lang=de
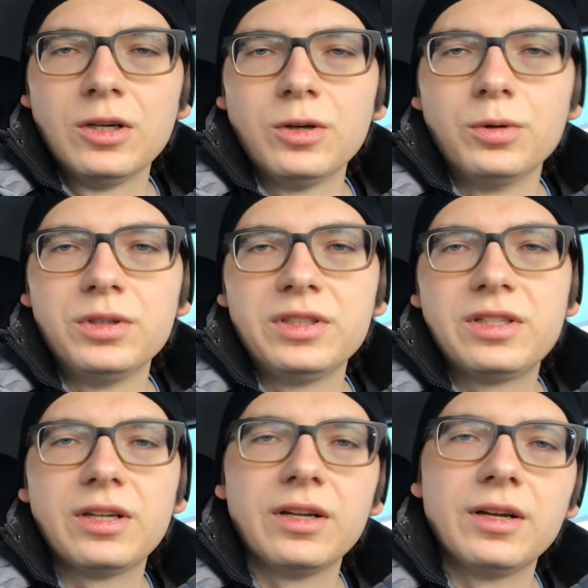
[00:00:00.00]

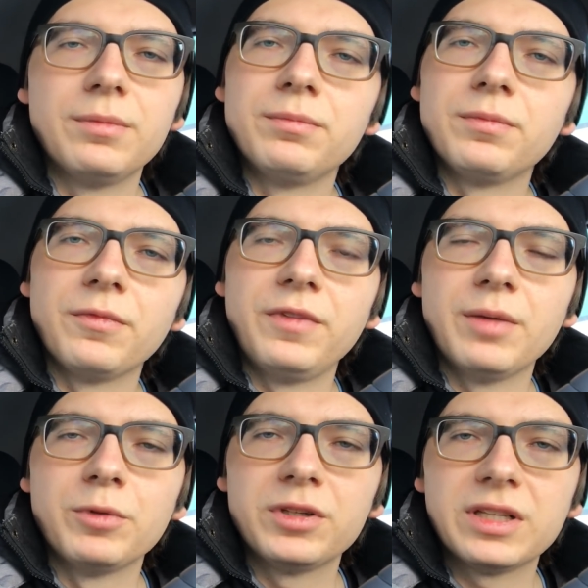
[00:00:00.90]
Und ähm,
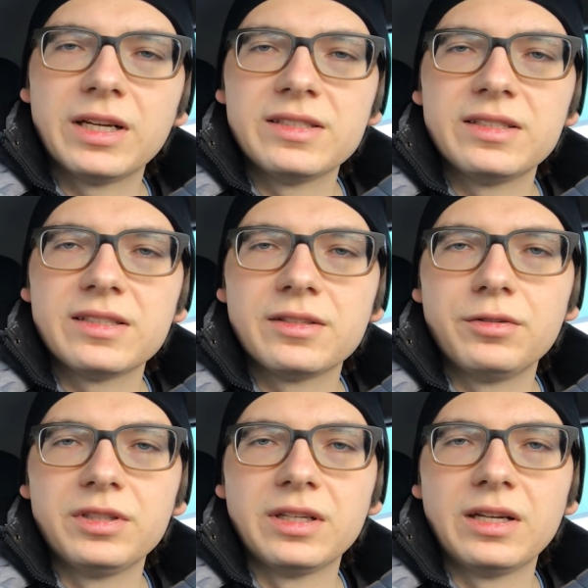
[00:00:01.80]
wer möchte, kann sich das
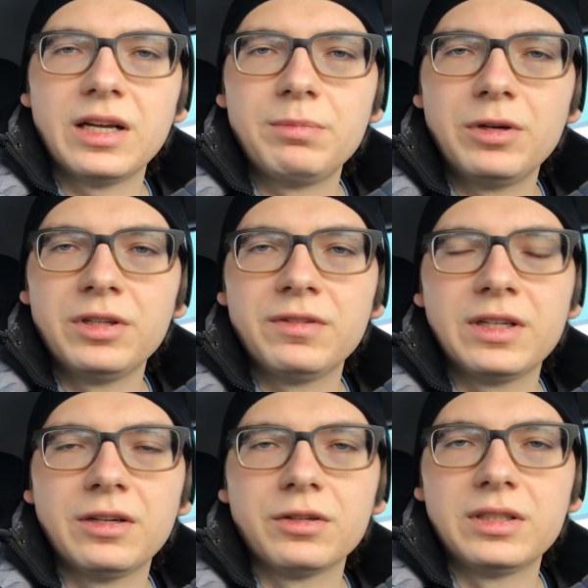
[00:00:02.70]
natürlich dann nachbauen. Ich
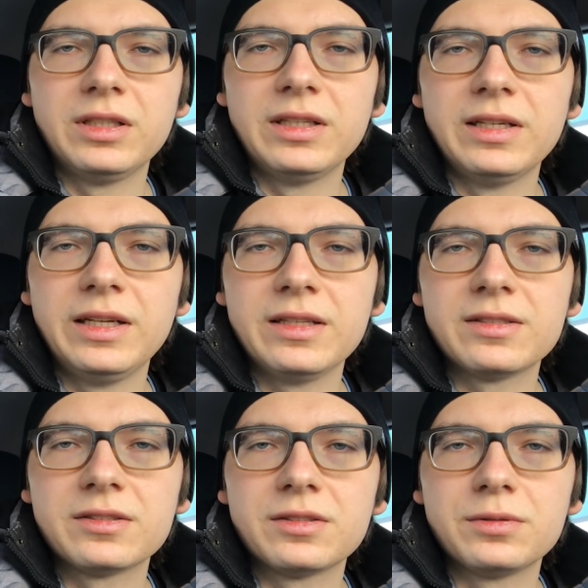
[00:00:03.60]
werde dann auch die
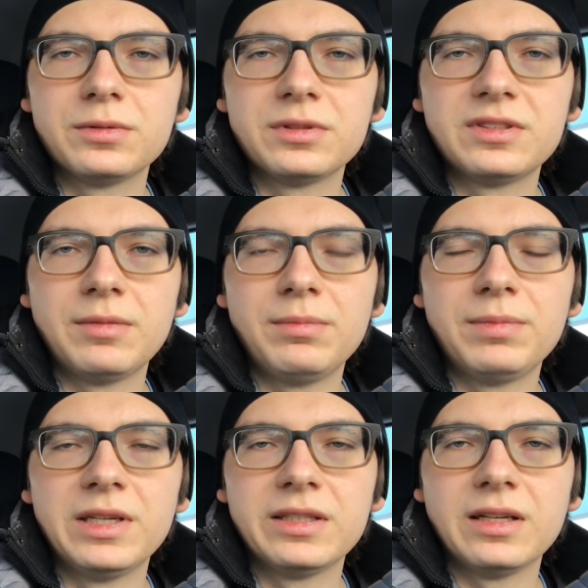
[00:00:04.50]
Links zu
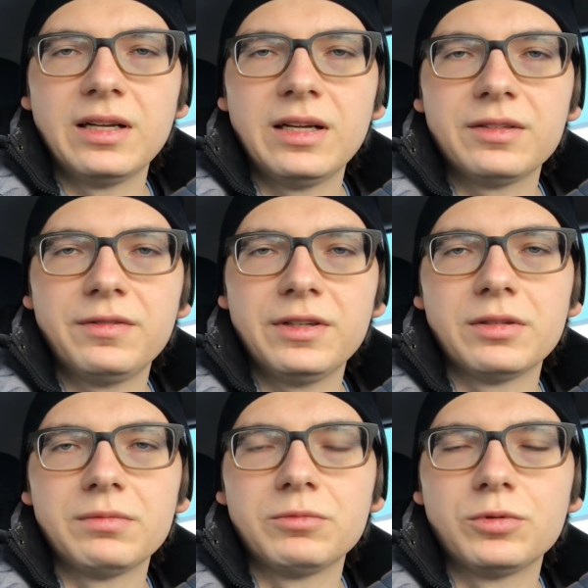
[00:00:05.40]
sämtlicher
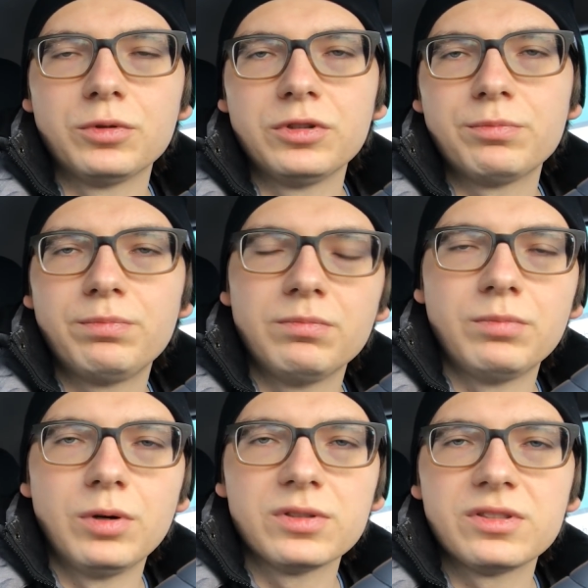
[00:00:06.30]
Hardware ähm, drunter
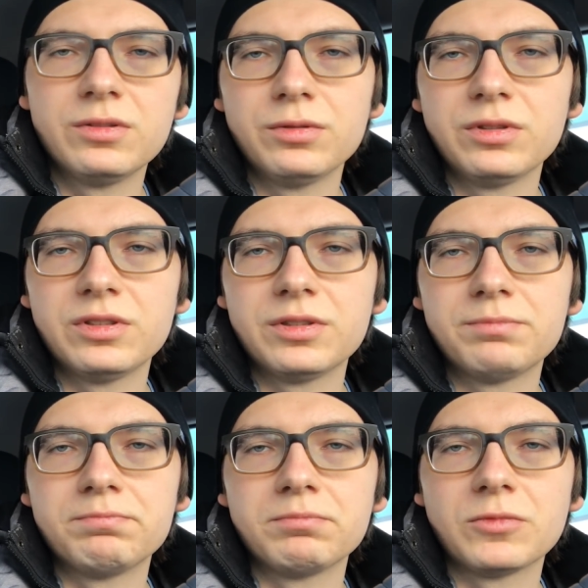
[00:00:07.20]
posten und
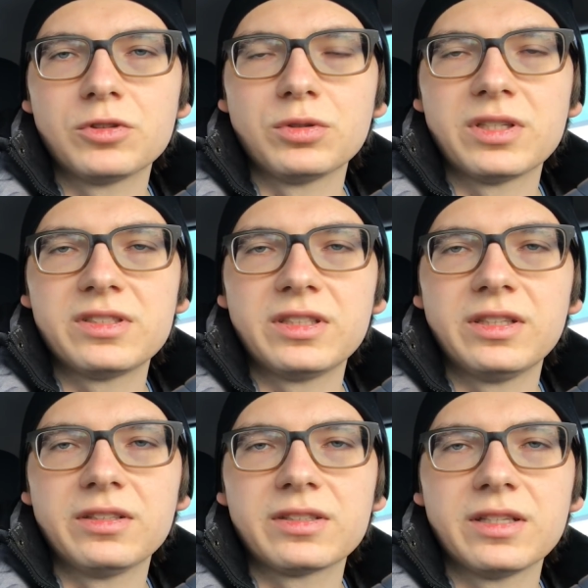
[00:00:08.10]
ähm, so, dass sich
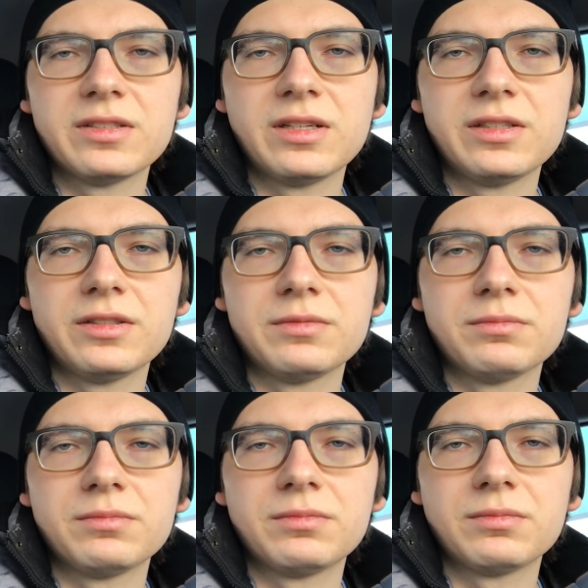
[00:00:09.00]
jeder das Ganze halt
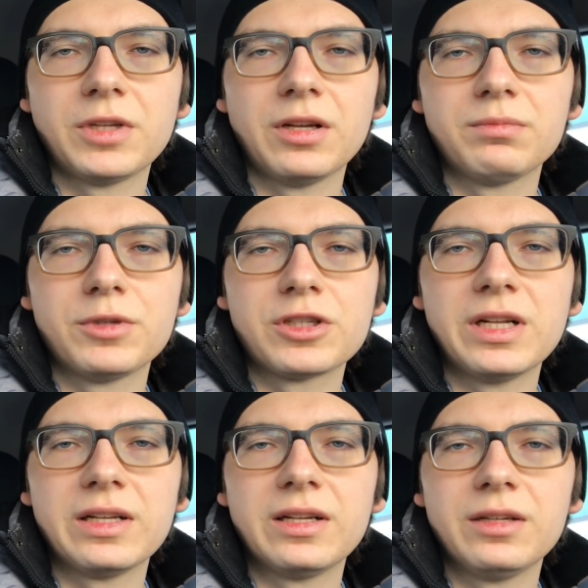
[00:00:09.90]
ähm, ja,
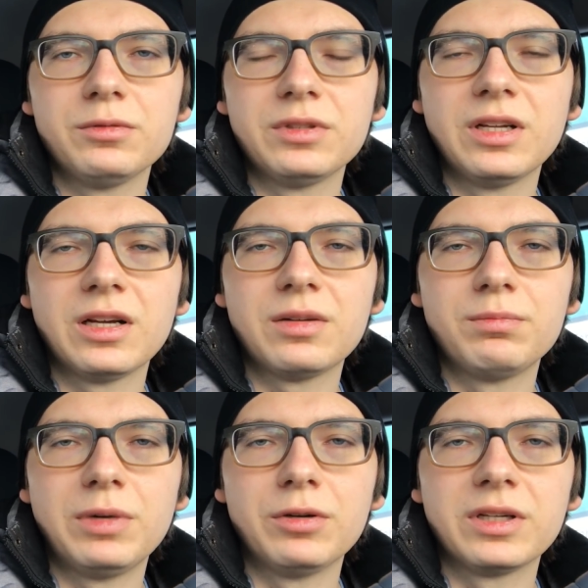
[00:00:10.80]
bestellen kann und
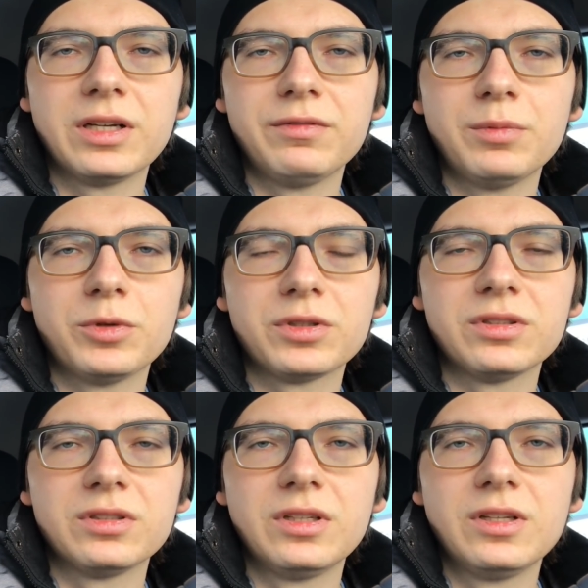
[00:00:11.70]
nachbauen kann, wer möchte.